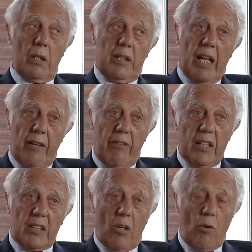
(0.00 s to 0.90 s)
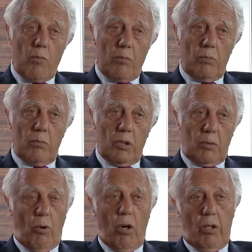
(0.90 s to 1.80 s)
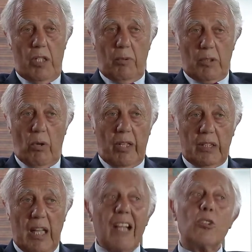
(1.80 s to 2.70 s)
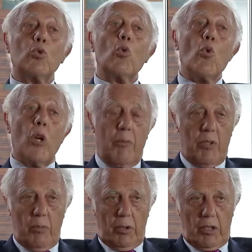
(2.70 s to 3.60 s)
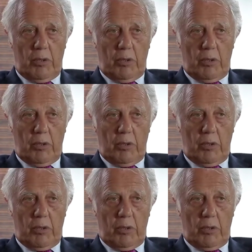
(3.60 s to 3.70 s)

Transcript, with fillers: die Wiese oben, das war über zwei Hektar, du gibst mir die